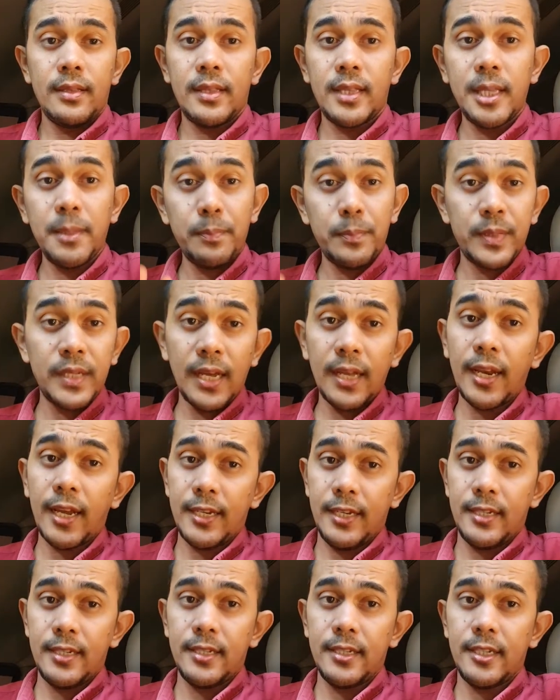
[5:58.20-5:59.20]
tips yang
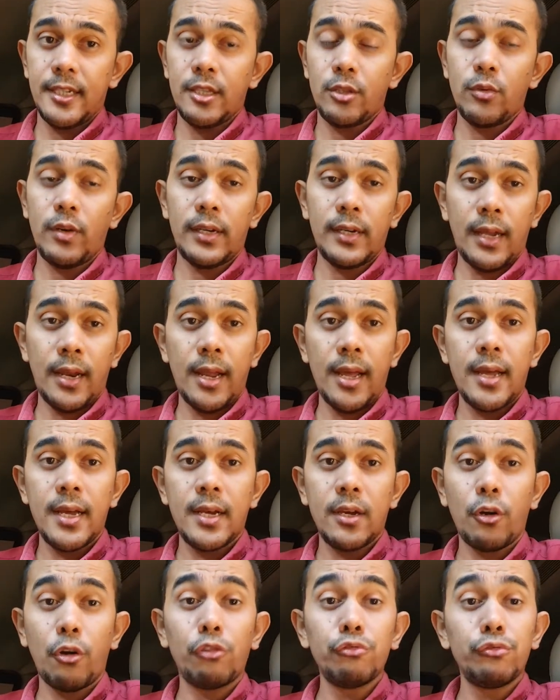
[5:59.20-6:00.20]
lain itu adalah
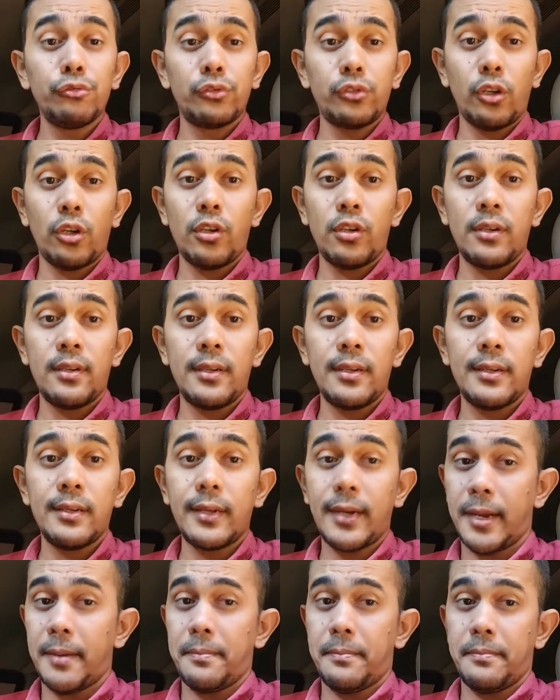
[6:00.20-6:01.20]
kontrol
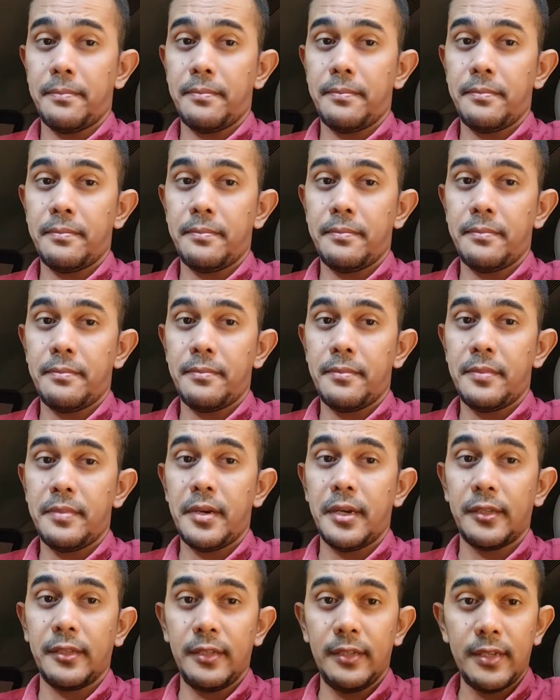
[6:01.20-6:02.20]
rem
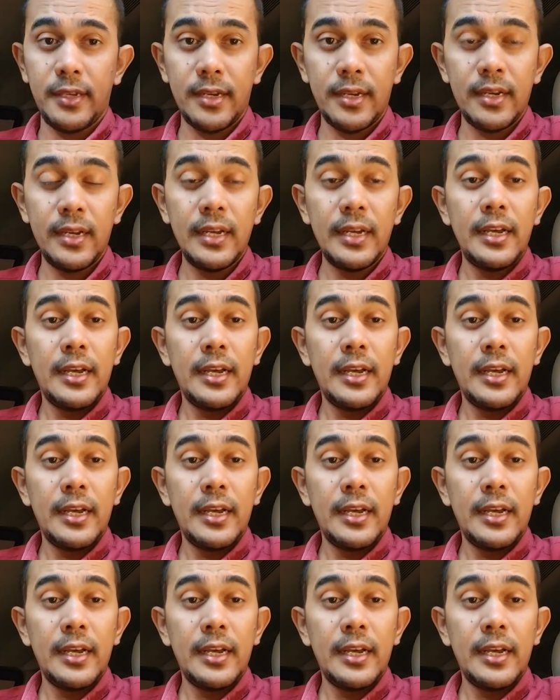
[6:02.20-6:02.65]
artinya